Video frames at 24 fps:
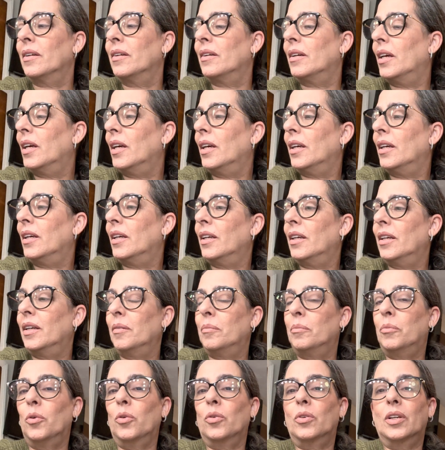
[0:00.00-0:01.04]
eh,
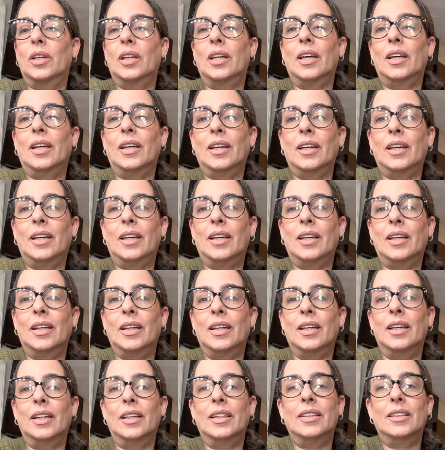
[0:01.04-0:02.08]
porque
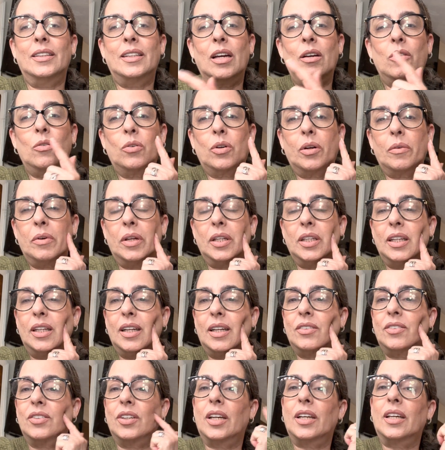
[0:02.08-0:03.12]
tengo que venir
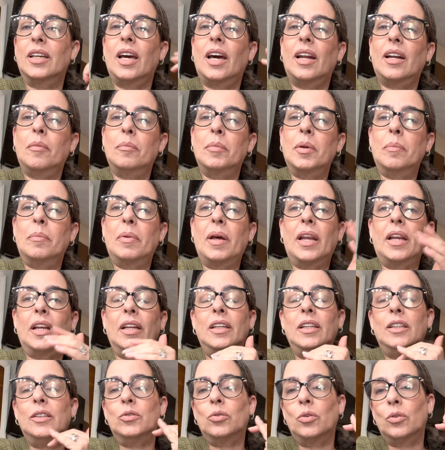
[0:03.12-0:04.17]
a chequear a mi
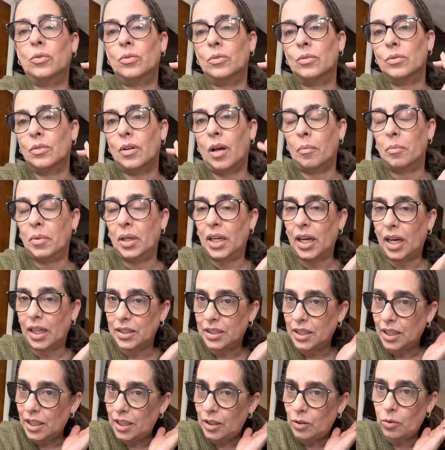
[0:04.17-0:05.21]
perrito, a mi
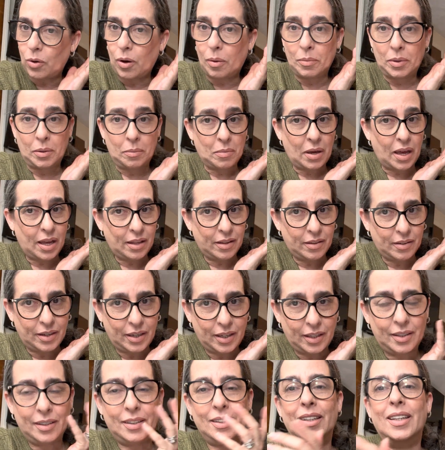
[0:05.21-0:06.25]
gatico, a mi
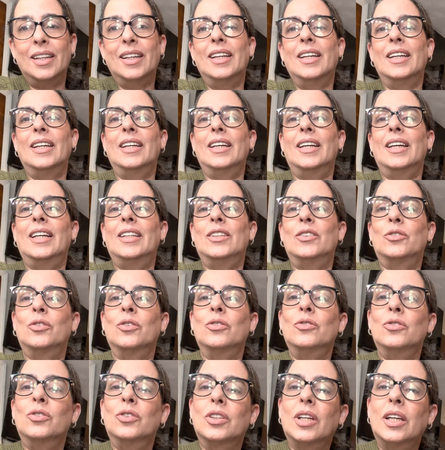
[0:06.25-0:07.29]
madre.
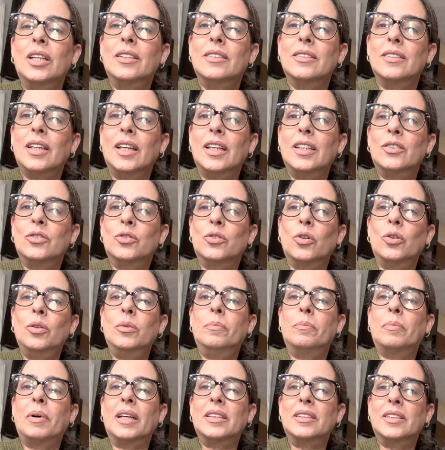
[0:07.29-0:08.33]
Entonces estoy
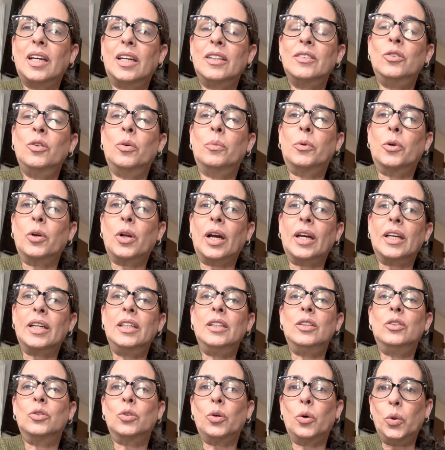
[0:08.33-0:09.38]
pasando por
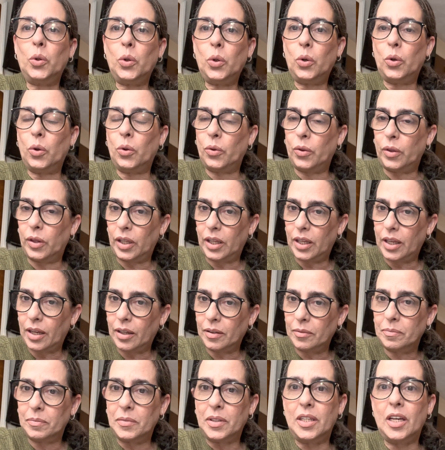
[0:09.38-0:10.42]
aquí todos los días
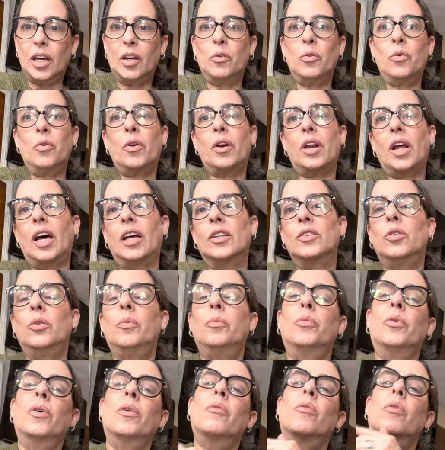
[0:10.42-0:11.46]
y en un
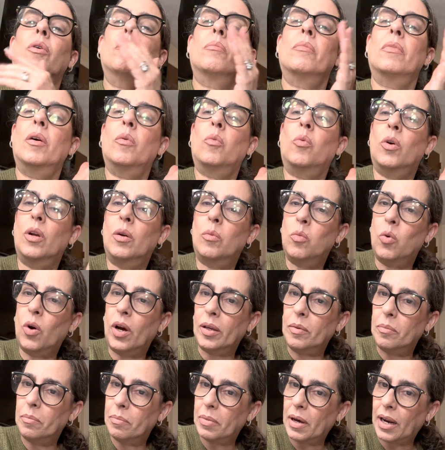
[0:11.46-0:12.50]
rato pues me vuelvo a
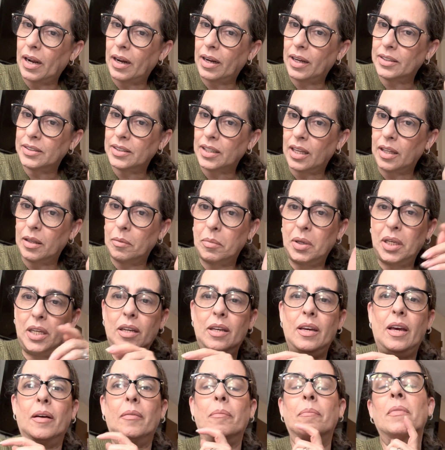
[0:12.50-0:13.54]
ir para casa de mi
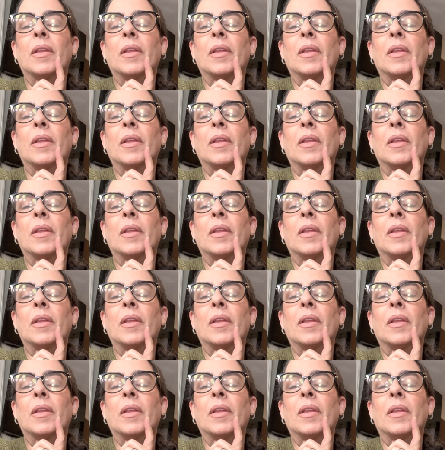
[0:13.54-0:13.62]
hija.